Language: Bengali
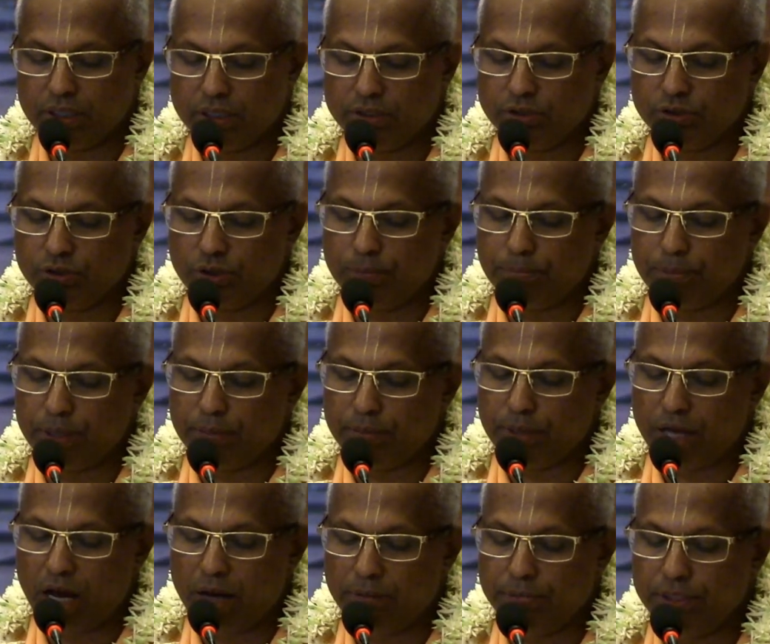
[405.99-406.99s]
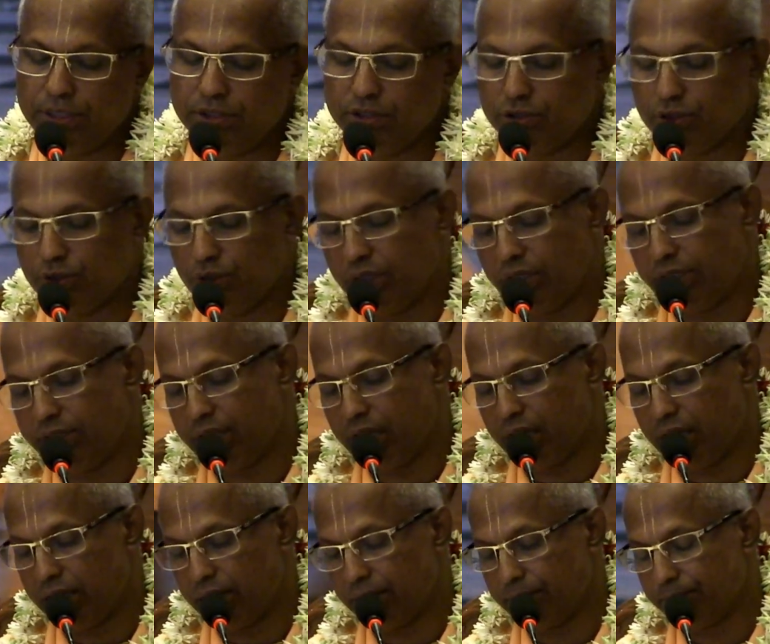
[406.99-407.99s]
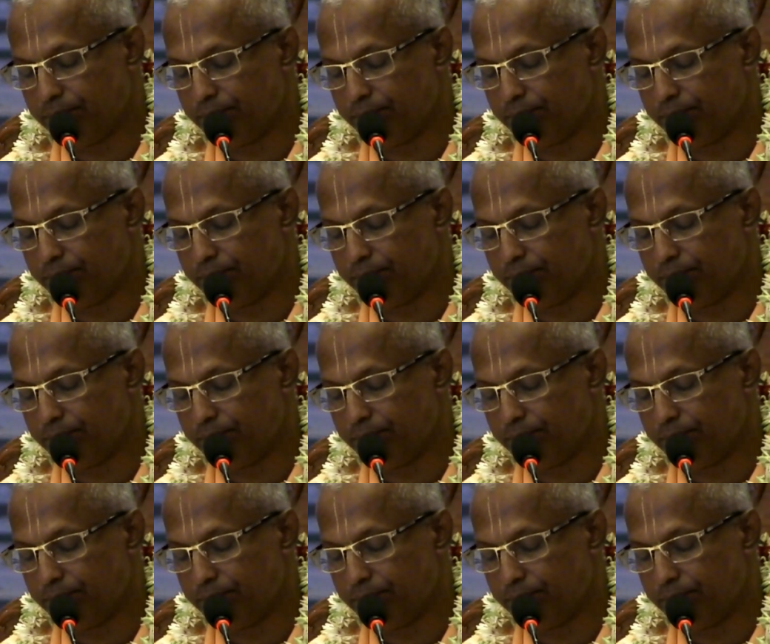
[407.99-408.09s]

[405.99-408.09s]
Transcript: কৃষ্ণ প্রেমে আবিষ্ট হয়ে যান